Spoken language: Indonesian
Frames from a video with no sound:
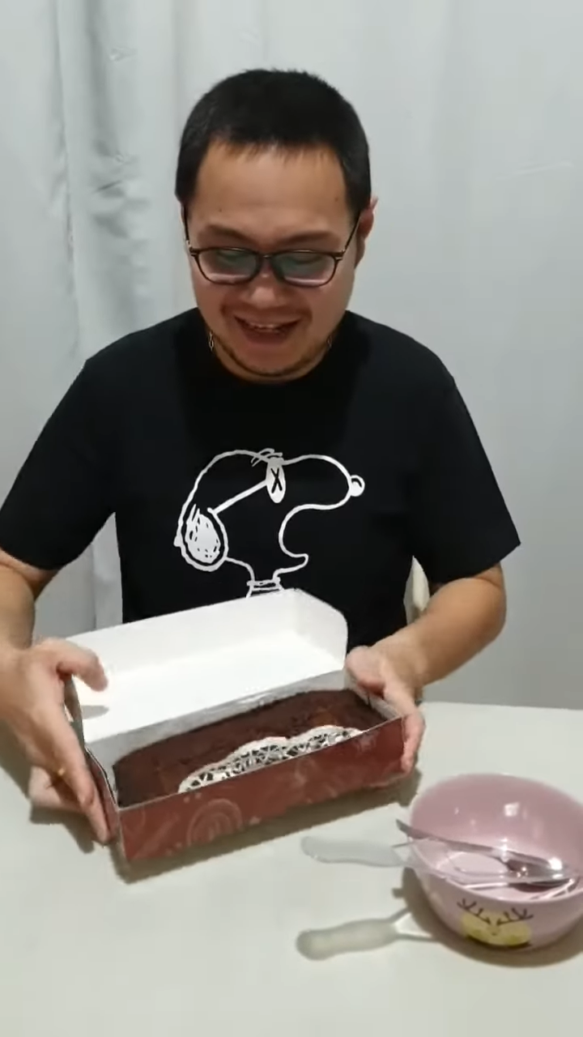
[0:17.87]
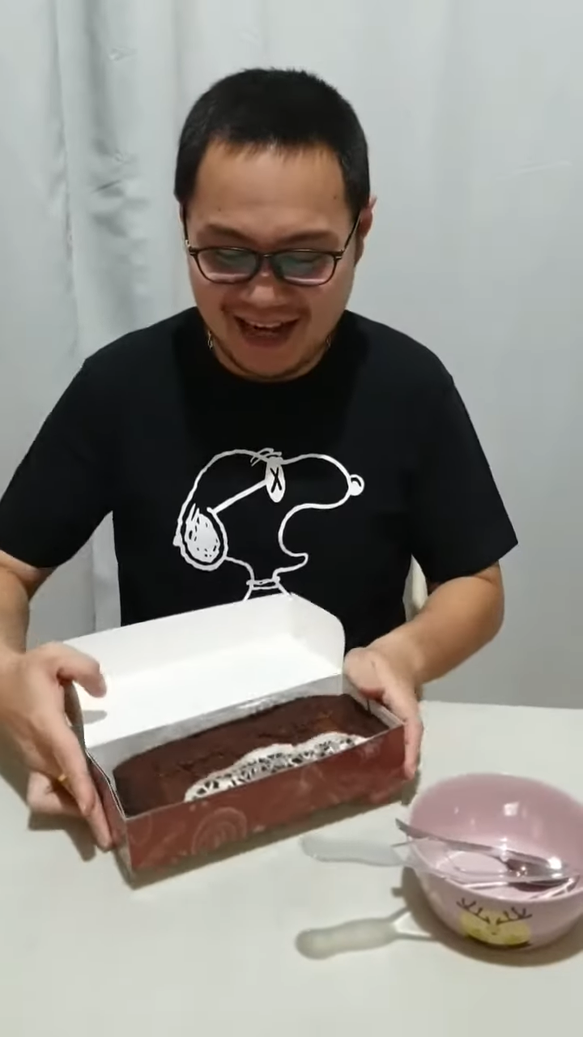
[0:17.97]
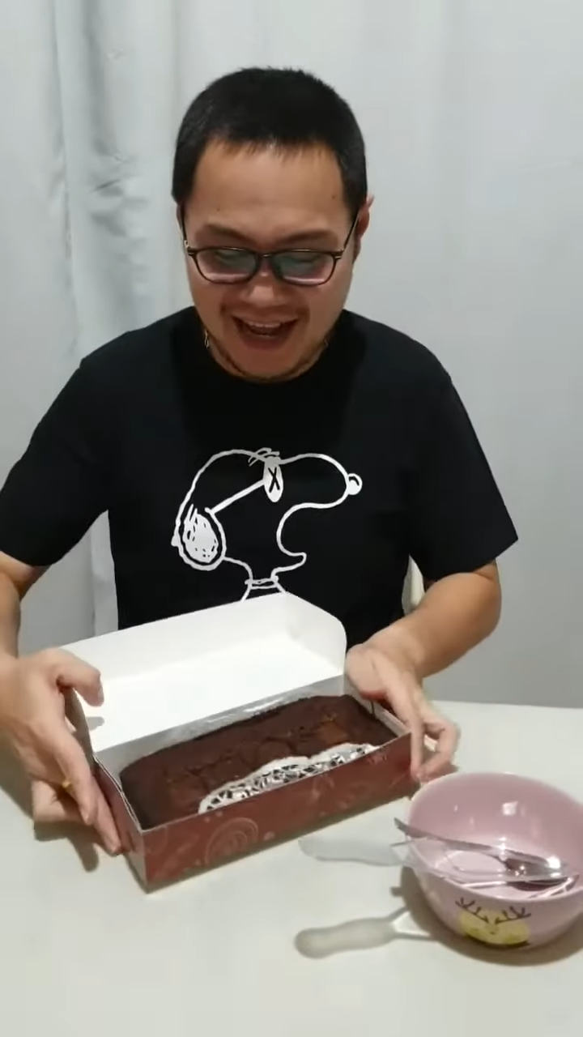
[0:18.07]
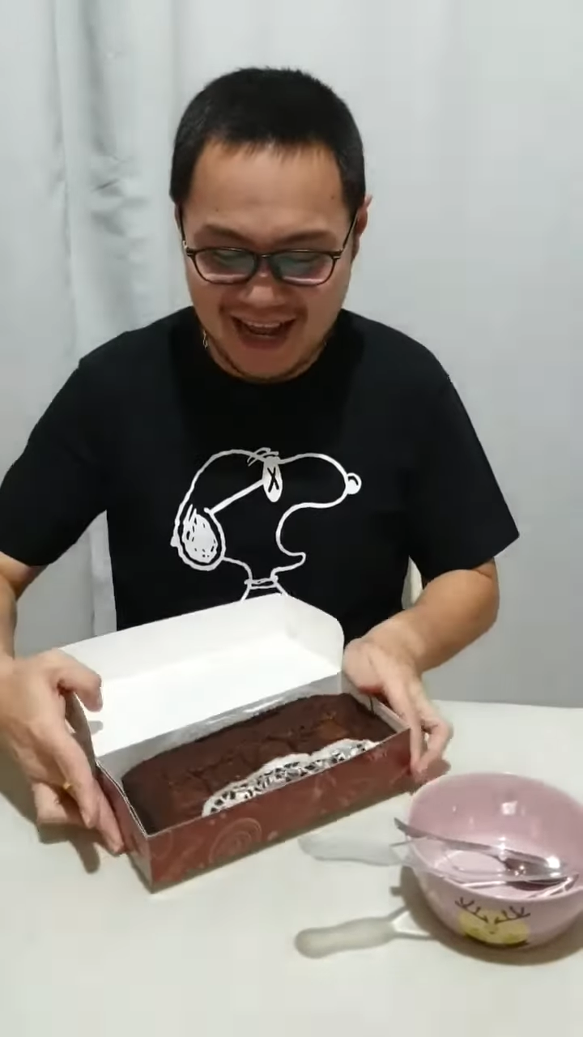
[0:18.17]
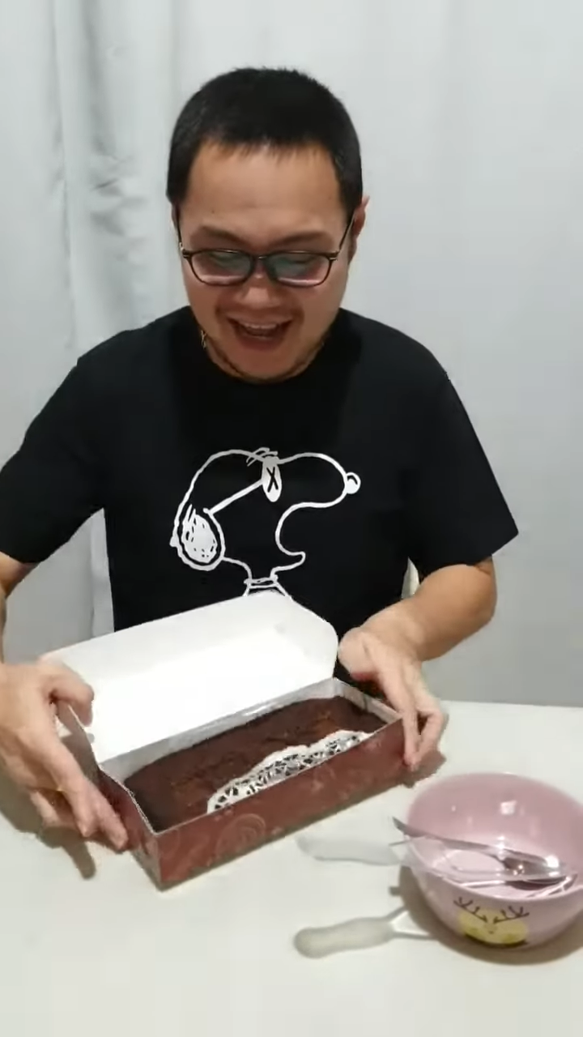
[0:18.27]

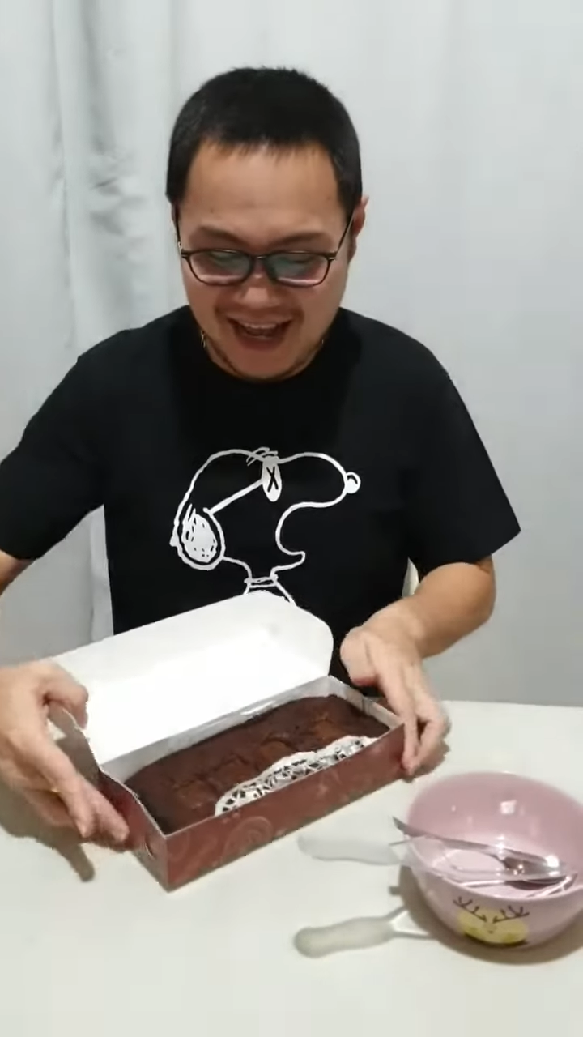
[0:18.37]
Nah,